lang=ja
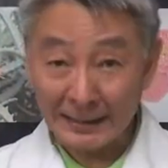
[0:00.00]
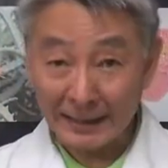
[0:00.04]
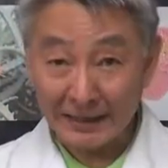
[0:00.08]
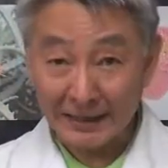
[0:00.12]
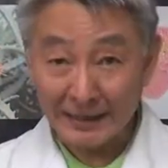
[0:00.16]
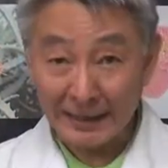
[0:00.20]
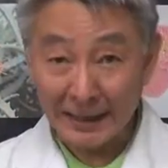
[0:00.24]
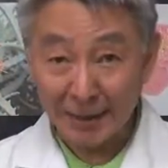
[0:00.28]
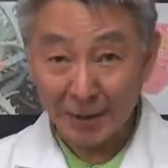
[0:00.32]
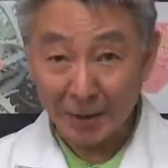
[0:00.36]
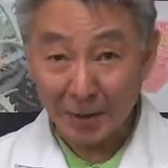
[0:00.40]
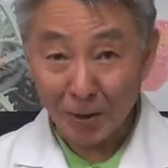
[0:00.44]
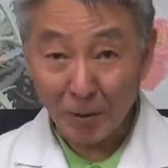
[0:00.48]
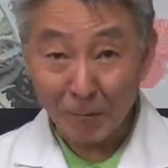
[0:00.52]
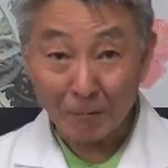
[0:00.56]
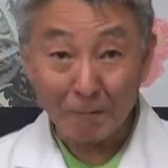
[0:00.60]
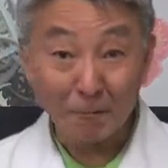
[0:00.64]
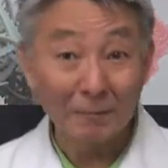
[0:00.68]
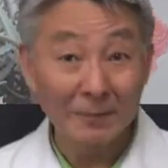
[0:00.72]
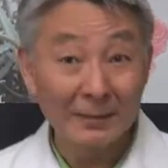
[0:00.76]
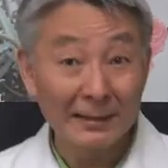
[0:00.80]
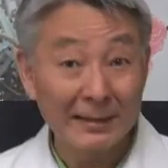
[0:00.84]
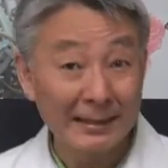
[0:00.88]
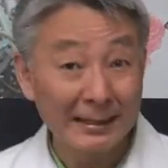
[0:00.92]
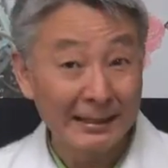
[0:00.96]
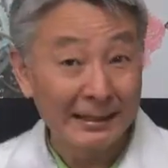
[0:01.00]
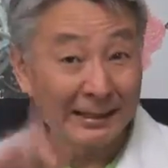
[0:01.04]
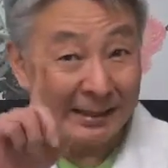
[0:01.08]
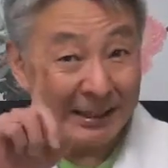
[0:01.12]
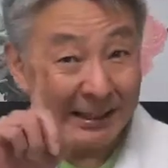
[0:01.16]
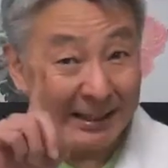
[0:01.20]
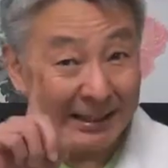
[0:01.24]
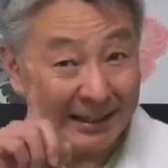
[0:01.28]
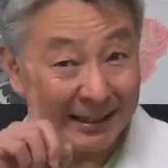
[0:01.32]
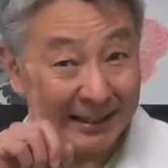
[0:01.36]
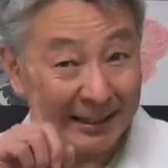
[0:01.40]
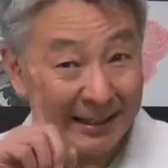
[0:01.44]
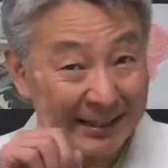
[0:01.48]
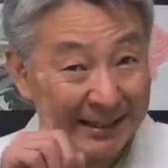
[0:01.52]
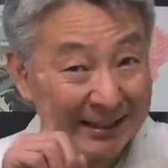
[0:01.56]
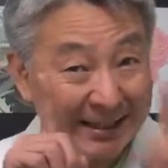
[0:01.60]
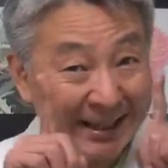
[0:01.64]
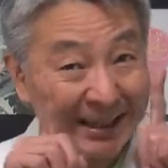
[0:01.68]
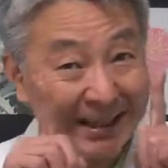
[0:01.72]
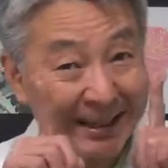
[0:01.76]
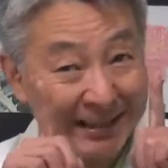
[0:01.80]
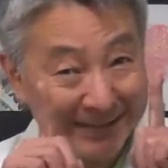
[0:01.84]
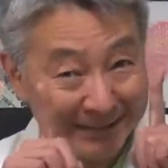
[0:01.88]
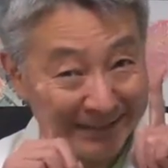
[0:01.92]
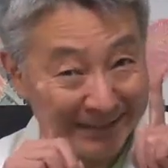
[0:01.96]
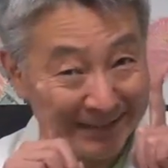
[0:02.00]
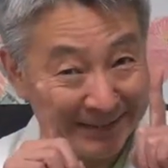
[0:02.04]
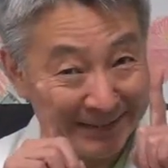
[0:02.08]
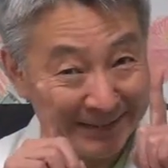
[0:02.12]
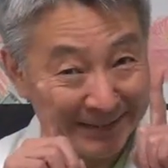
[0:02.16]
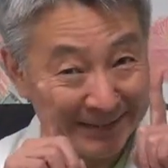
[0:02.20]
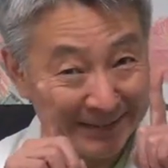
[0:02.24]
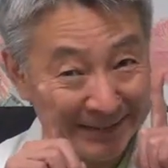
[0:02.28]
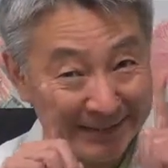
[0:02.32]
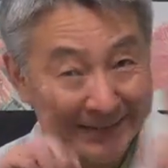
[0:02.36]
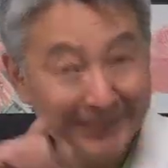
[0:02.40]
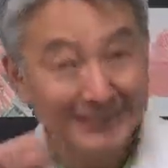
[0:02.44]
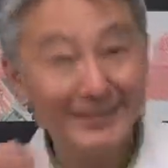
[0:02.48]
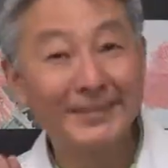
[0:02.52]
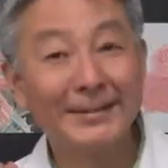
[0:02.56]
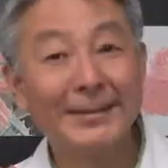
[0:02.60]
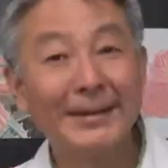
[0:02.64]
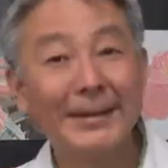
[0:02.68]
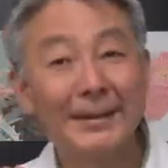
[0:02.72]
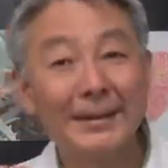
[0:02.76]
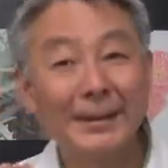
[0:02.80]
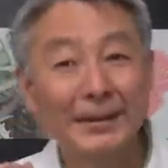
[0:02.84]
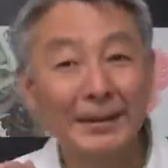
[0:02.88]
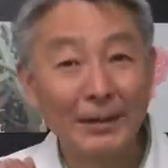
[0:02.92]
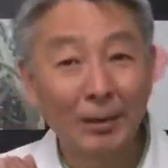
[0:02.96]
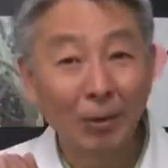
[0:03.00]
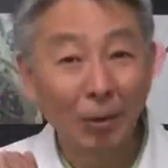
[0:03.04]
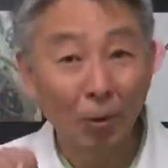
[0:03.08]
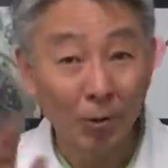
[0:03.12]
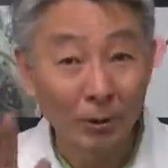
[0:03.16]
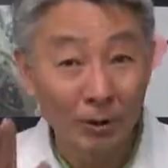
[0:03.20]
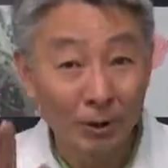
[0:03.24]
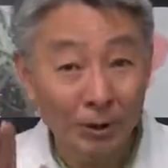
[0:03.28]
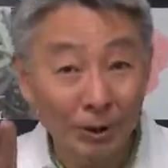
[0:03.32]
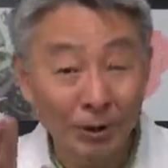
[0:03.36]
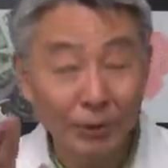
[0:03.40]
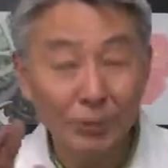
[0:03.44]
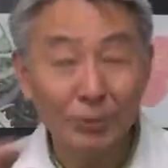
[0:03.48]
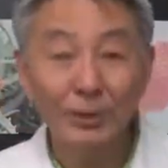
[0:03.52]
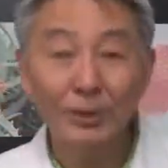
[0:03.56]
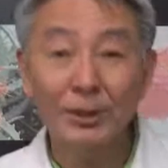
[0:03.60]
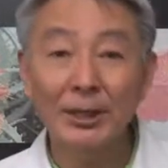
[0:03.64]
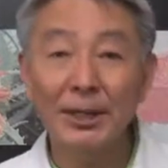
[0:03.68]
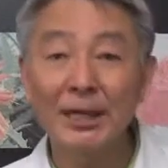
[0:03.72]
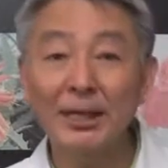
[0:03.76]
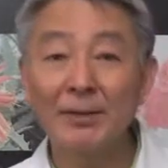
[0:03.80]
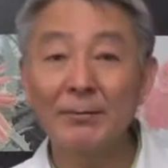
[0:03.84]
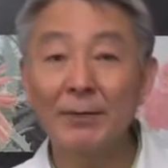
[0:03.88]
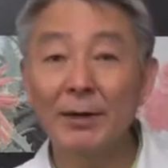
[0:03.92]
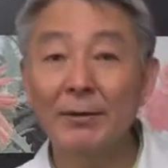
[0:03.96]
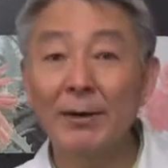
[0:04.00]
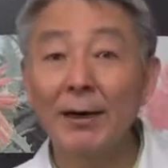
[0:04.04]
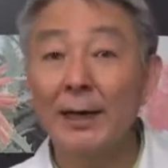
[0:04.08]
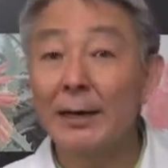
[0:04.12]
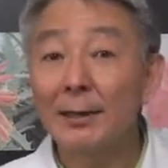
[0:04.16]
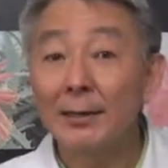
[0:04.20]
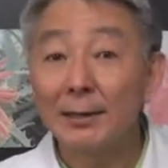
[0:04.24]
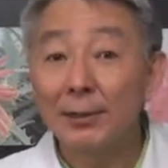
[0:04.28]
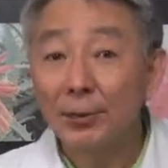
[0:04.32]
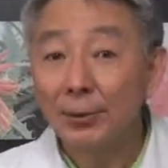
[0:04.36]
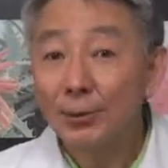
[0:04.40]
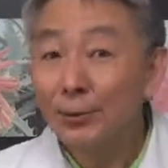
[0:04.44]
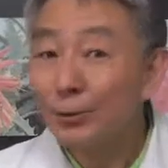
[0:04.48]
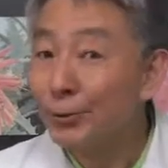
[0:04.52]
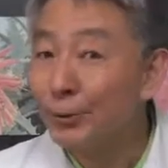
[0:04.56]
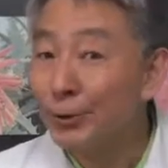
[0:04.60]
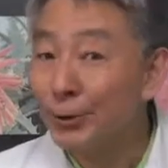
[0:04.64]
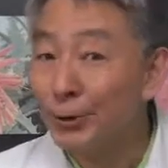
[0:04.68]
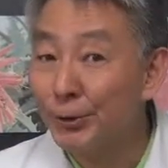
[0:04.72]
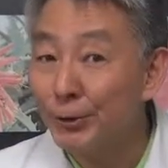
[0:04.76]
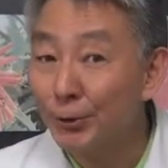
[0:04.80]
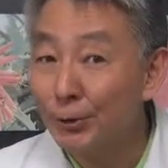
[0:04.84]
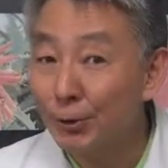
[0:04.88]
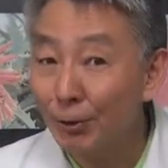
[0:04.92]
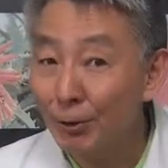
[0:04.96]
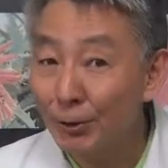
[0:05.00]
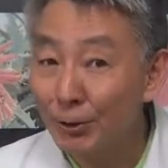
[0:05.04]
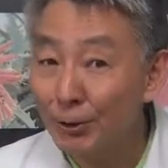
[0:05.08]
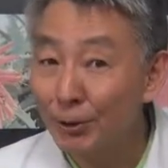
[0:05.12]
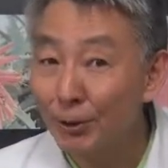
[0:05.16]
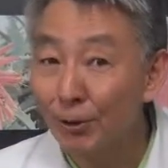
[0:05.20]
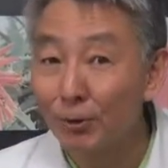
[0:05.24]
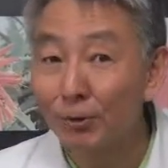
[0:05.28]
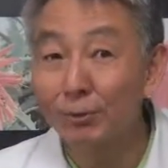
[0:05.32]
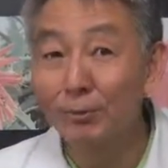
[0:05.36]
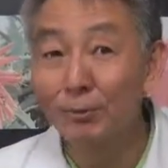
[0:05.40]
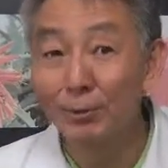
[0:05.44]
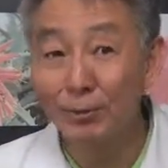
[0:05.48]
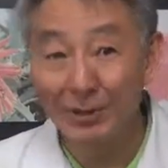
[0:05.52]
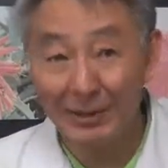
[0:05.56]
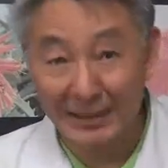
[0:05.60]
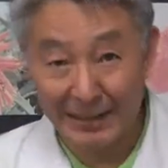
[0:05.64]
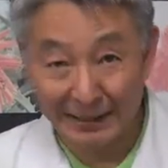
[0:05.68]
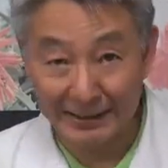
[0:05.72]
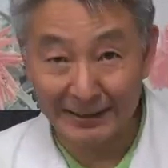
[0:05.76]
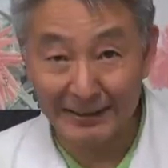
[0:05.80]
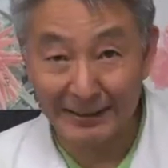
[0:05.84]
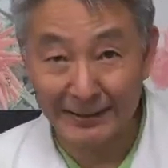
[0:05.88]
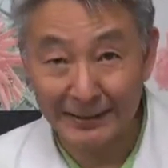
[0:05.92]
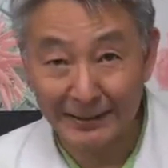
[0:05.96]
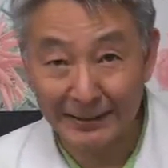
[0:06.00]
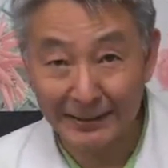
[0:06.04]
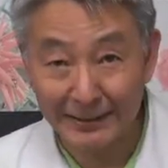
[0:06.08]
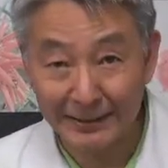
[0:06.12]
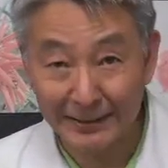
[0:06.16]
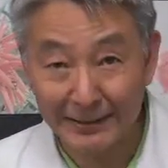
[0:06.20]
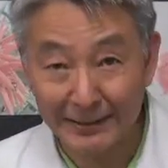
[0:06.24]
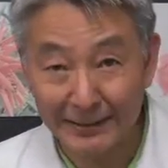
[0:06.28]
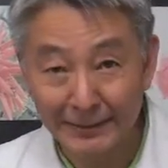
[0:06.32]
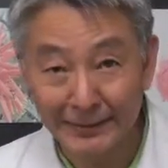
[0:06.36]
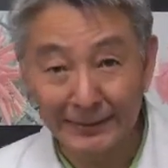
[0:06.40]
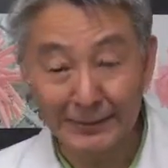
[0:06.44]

田理香の一日一科学今週のテーマは冬の植物です